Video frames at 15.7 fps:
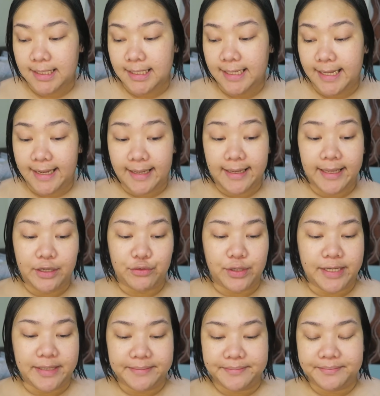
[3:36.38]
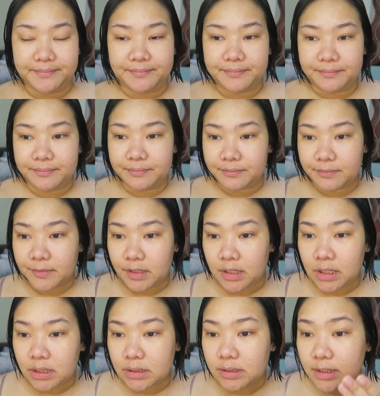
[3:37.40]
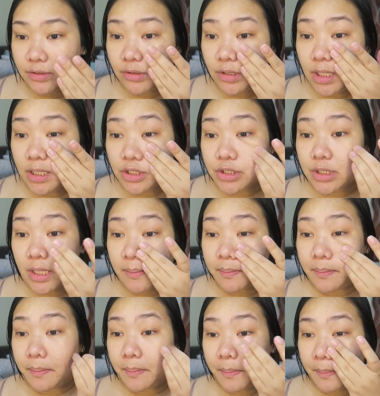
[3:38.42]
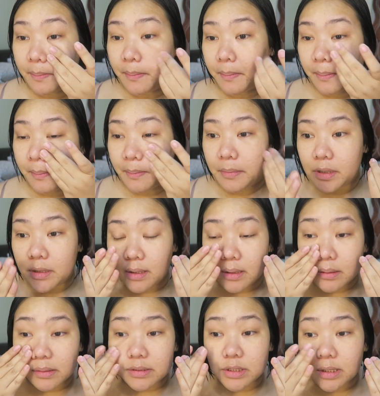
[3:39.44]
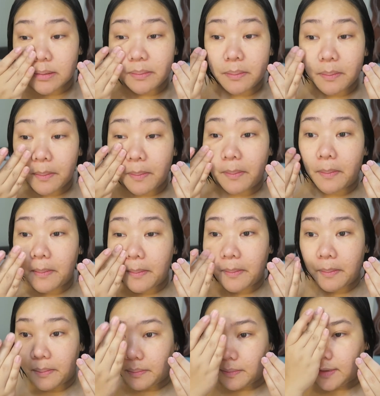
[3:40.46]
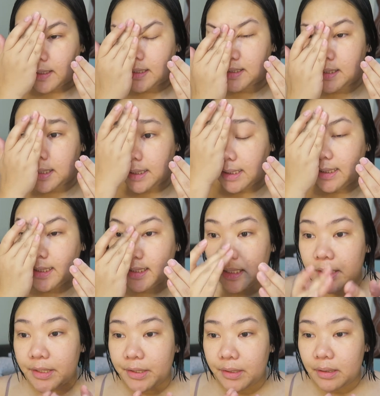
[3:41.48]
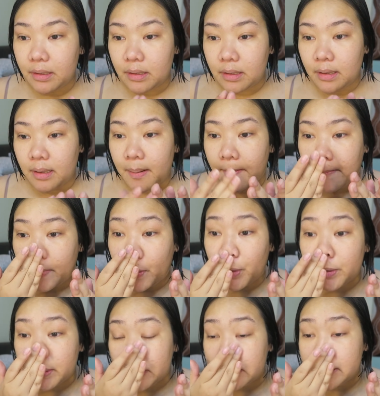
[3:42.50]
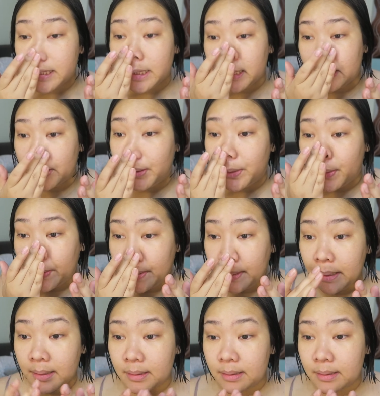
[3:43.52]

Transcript: ilalagay ko na. Dito lang siya. Yan, dyan. And here, konti sa ilong.